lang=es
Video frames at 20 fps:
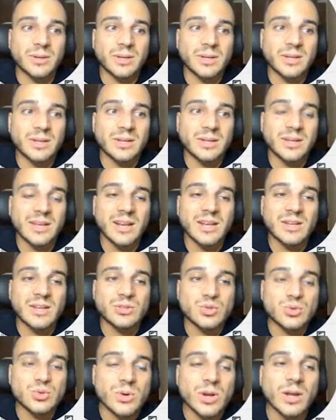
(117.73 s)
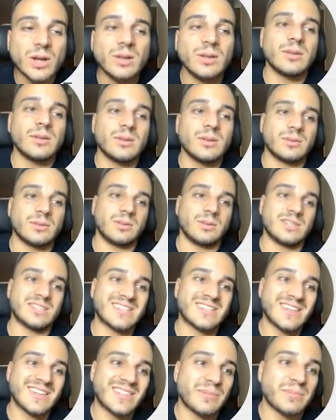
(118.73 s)
eh, que la anchura
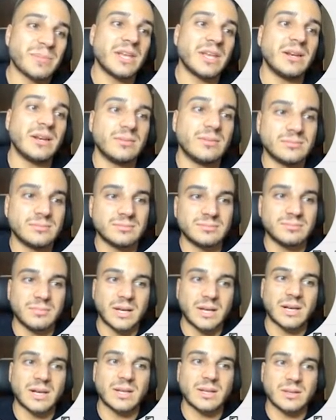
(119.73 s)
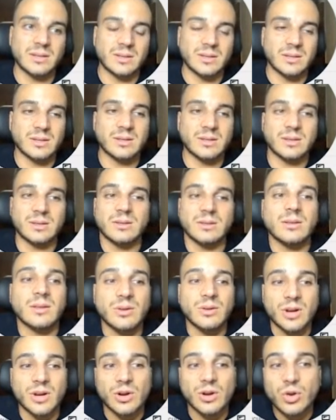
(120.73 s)
sea de 1000, ¿vale? Eh,
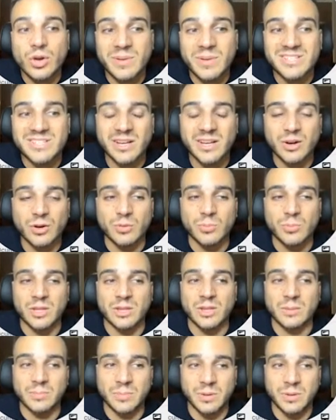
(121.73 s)
que ahora es lo que más se recomienda,